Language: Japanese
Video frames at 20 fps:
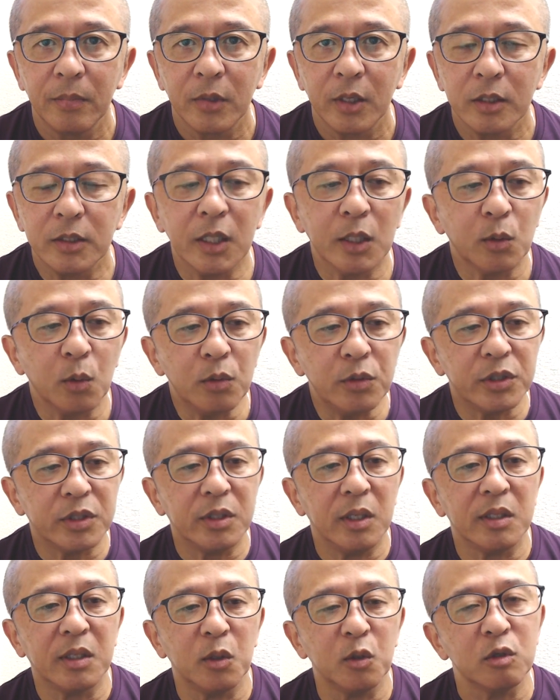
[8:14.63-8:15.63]
じゃあどういう
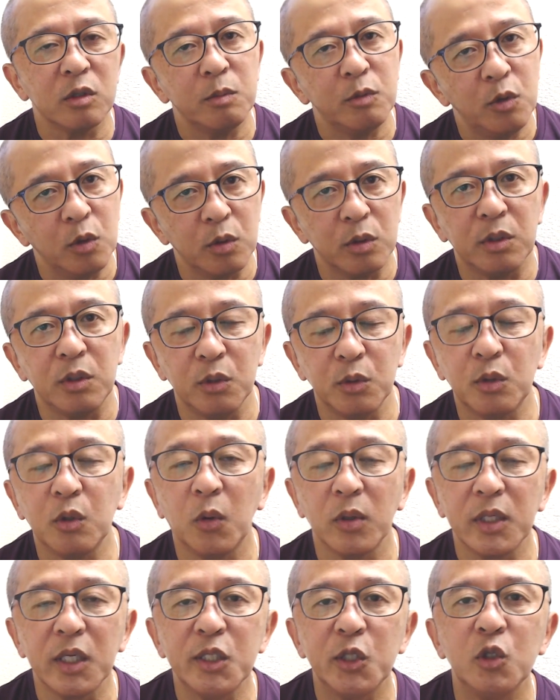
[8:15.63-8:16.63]
姿勢で臨むのっていうと、
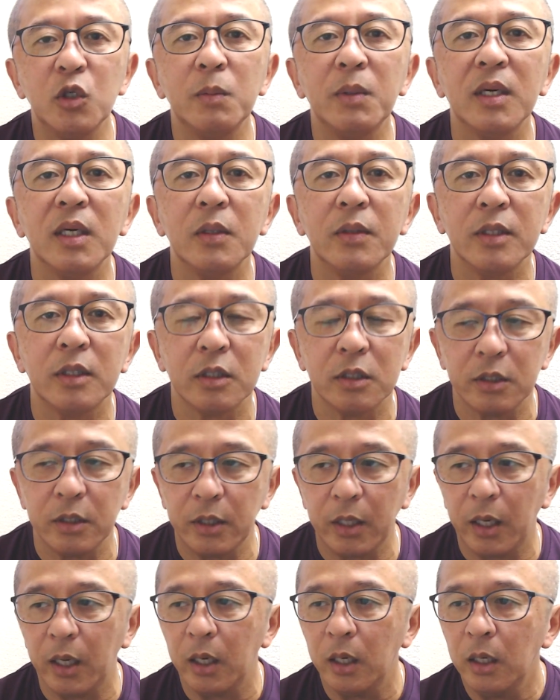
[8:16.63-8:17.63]
私の場合はです
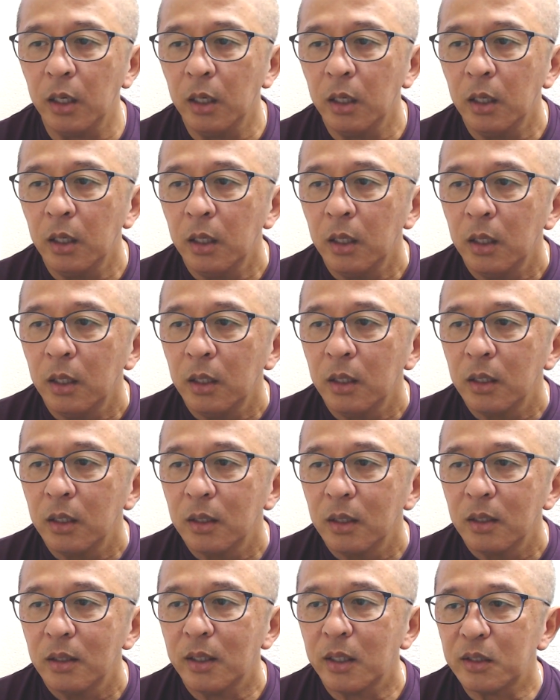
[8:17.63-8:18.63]
ね、
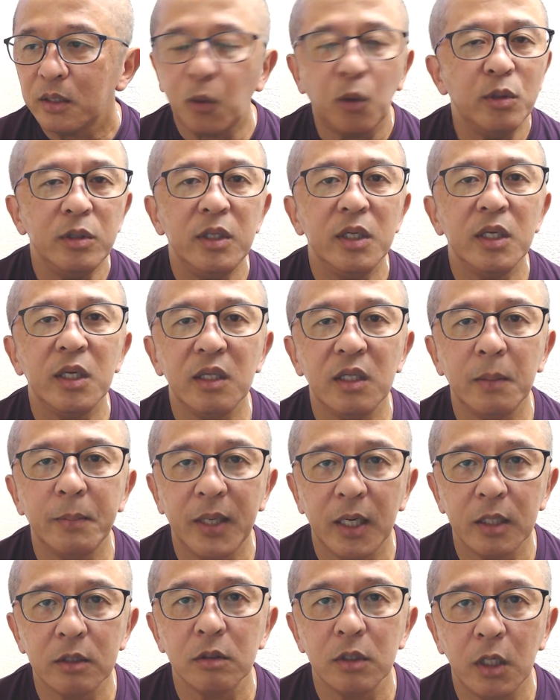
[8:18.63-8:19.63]
なんせこういう人間で
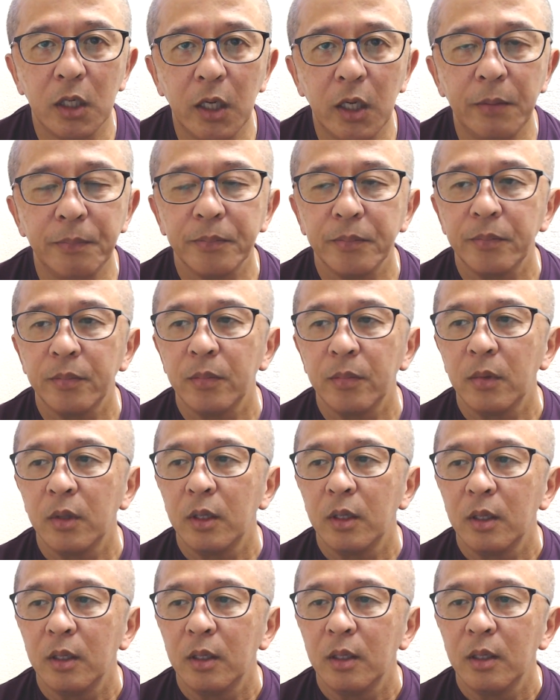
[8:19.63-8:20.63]
もあるんでね、
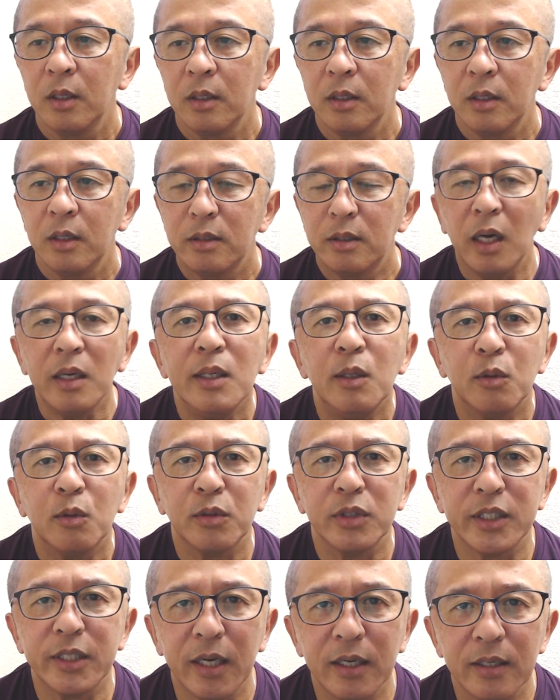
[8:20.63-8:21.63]
仲良
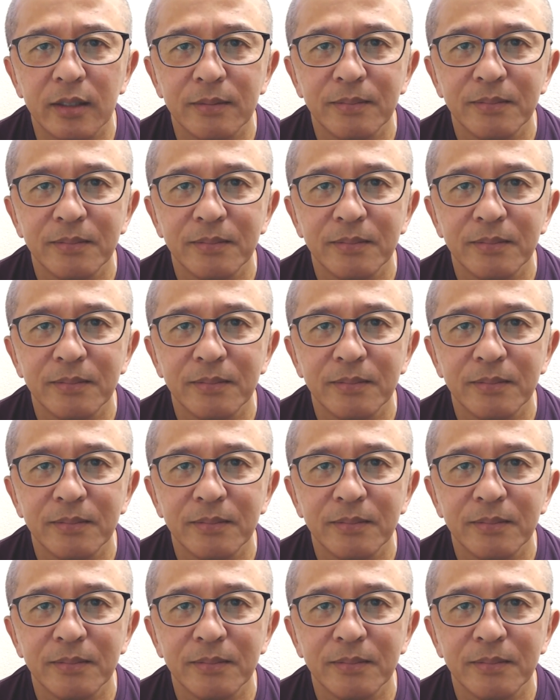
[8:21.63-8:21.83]
くしたい。